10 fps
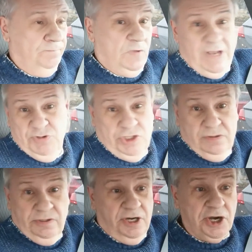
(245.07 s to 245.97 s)
там
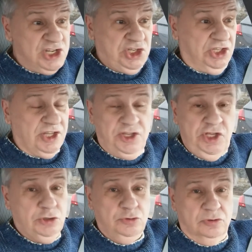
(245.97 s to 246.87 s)
же рашки-то
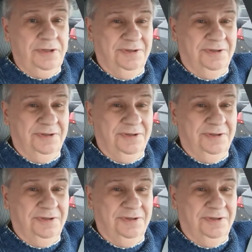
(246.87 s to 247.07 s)
нету.